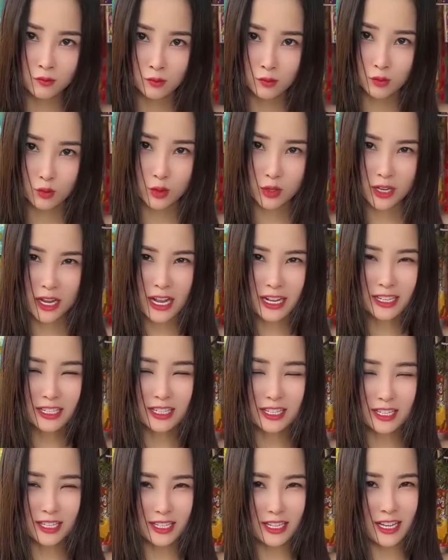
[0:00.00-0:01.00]
我看你
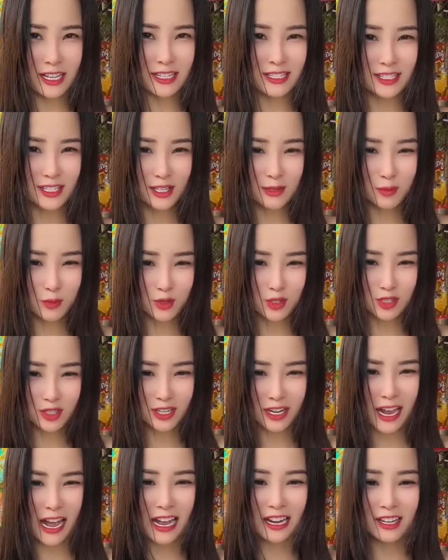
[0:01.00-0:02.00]
的眼睛不是
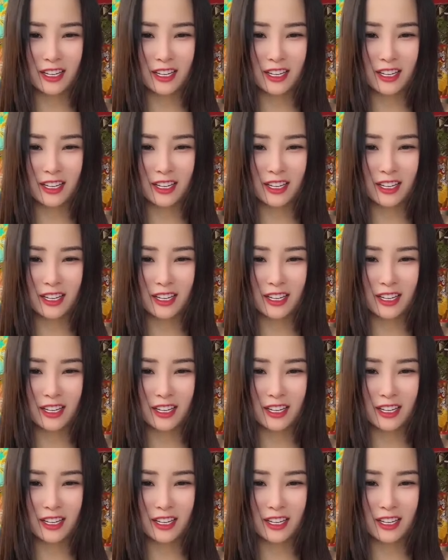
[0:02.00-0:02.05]
看的